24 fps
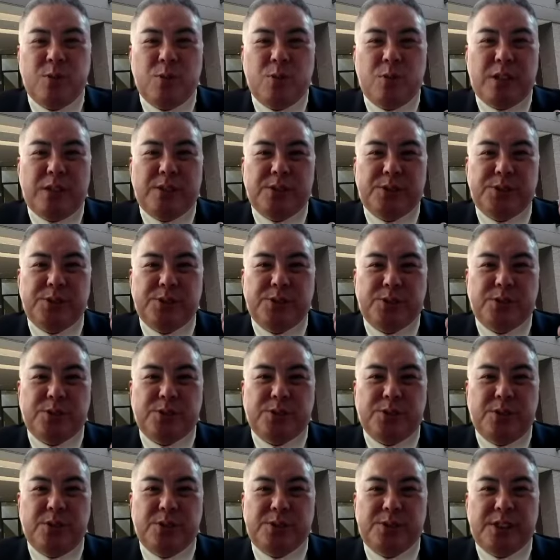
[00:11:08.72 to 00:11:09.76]
奉還するこ
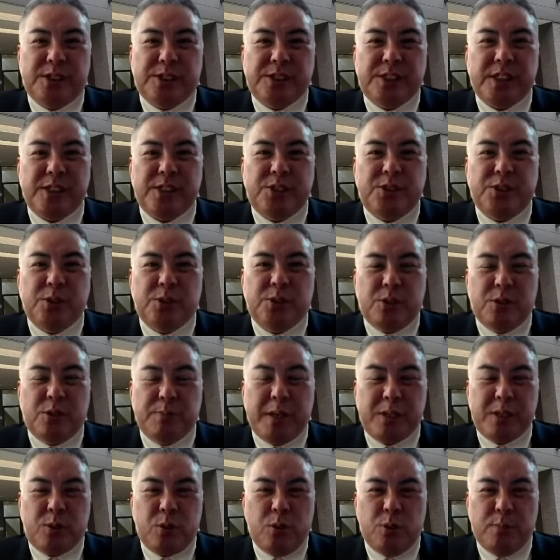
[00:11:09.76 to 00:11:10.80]
とによって、薩長の
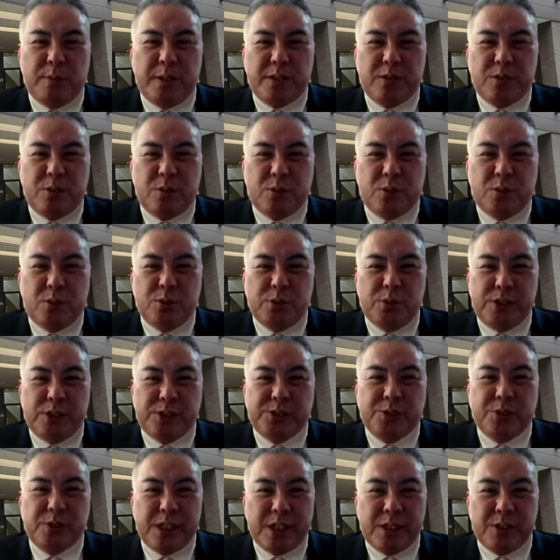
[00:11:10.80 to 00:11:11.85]
倒幕の口
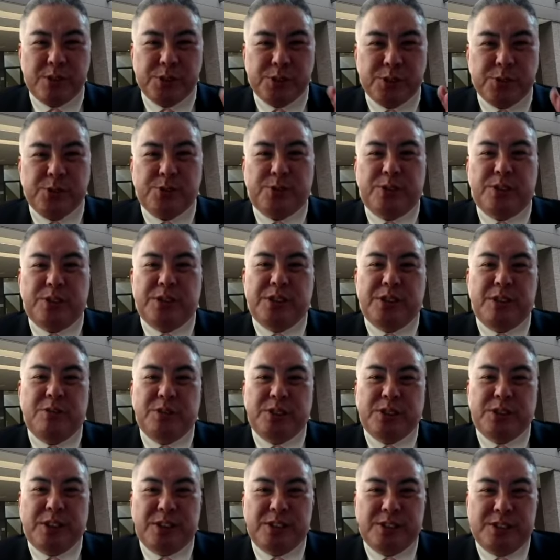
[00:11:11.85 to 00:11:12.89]
実をなくすことに成
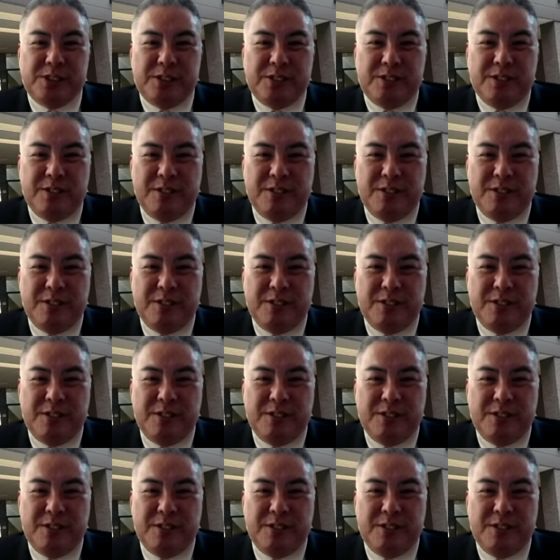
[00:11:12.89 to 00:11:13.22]
功したんですよ。